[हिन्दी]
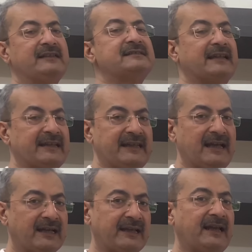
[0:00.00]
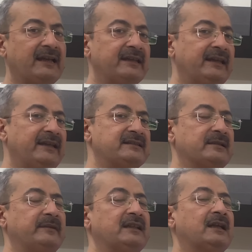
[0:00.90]
इनसे किया क्या ये
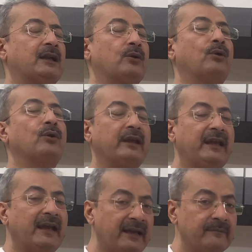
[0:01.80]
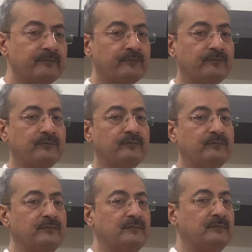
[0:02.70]
ज़मीन करोड़ों की है
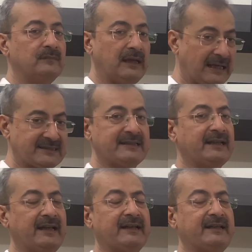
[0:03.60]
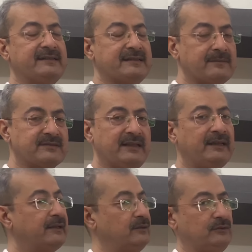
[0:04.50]
आज की रेट के हिसाब से
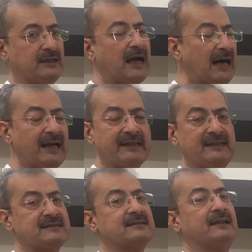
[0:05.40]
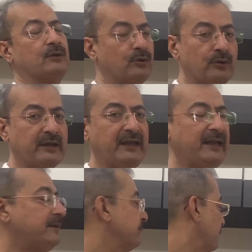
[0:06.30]
कहा यस करोड़ों की है